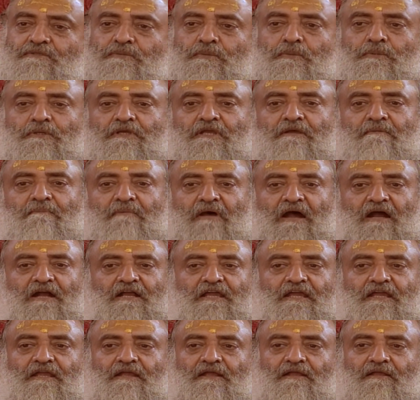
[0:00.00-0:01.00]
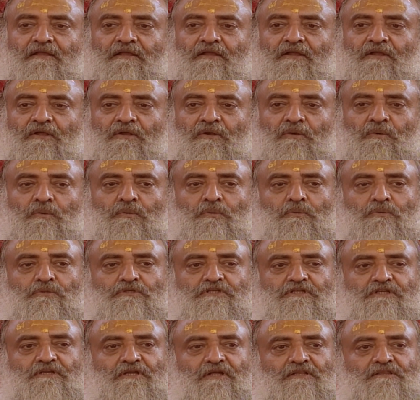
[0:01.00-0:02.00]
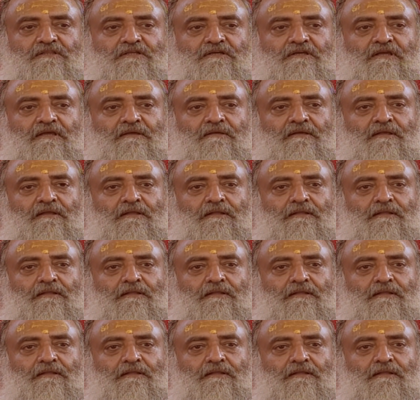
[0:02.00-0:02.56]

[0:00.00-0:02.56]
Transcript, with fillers: छोड़ के भागे गुरु जी रथ के